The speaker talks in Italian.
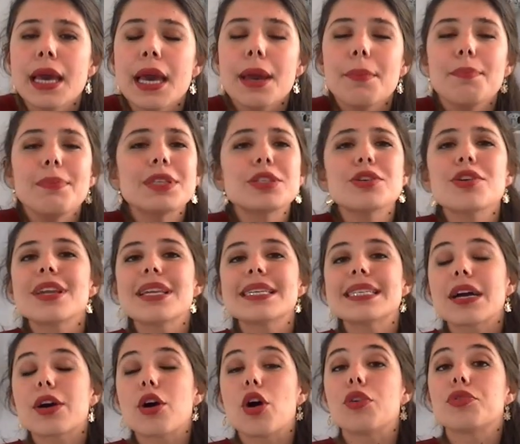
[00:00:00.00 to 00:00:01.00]
mi sono
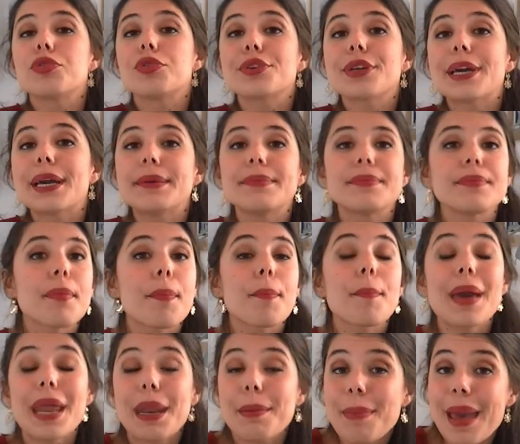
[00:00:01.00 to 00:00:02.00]
resa conto che
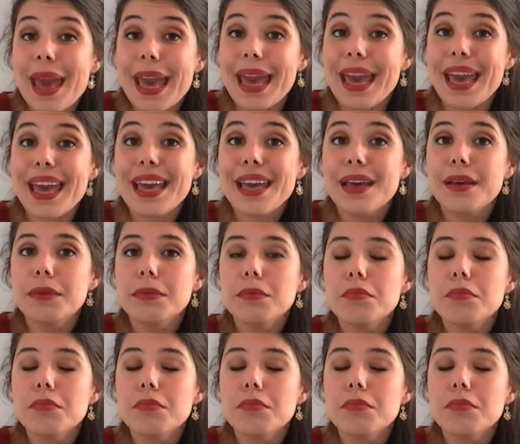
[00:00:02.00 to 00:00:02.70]
per me